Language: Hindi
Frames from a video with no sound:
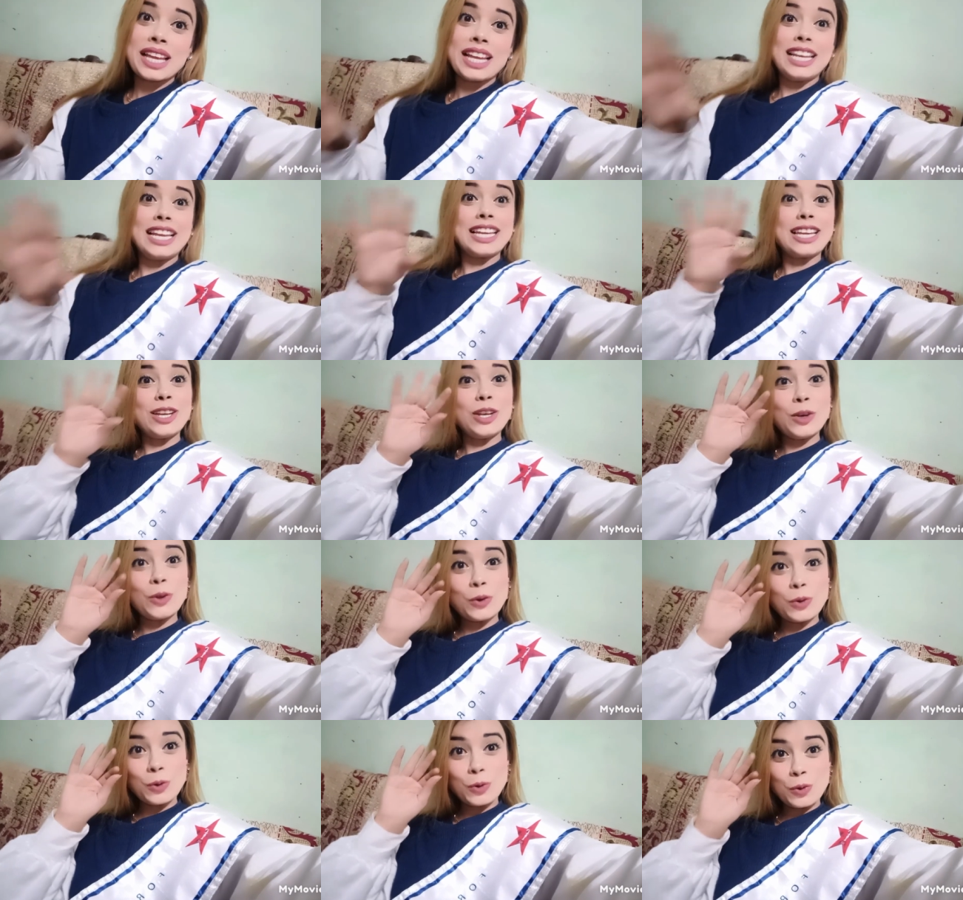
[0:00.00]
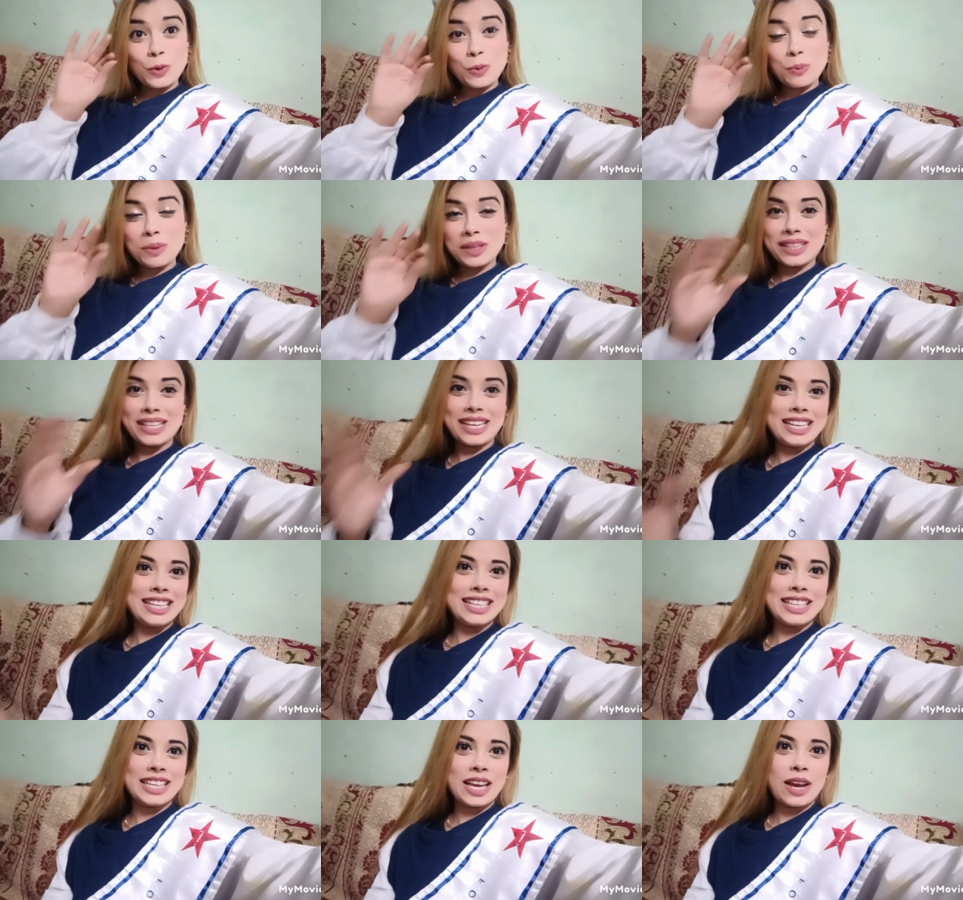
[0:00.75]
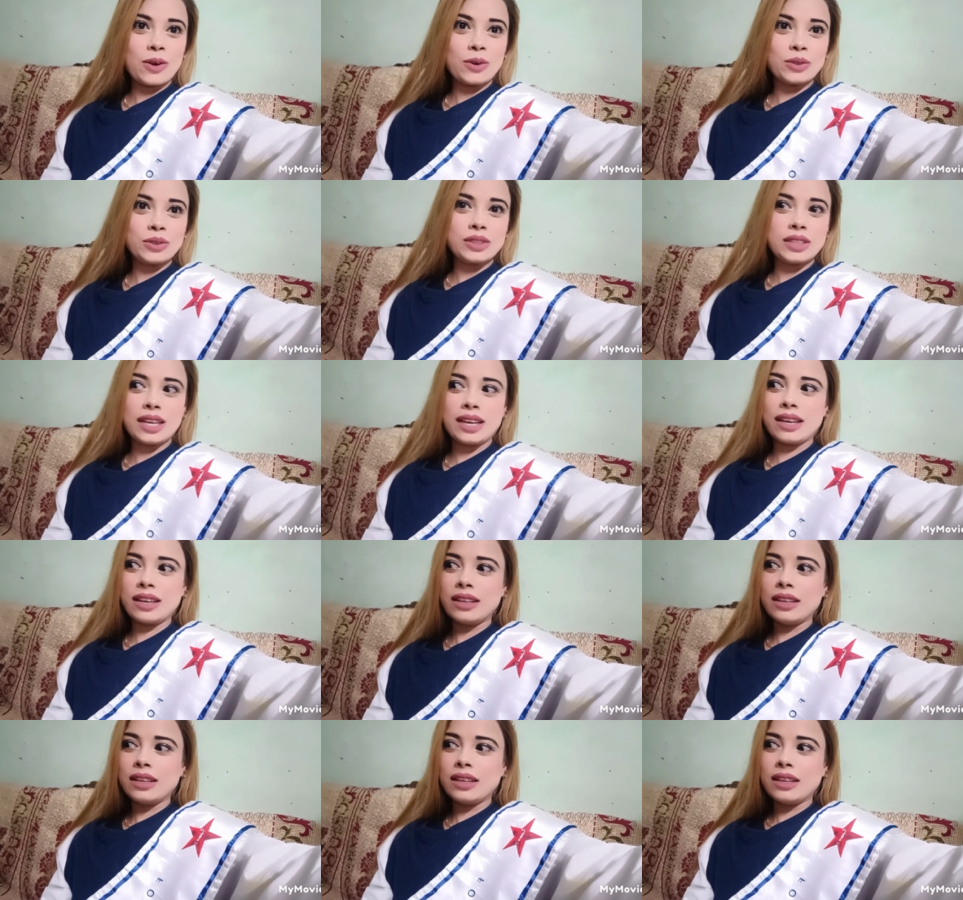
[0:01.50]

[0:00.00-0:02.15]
लेकिन लोगों को पता नहीं क्या होता है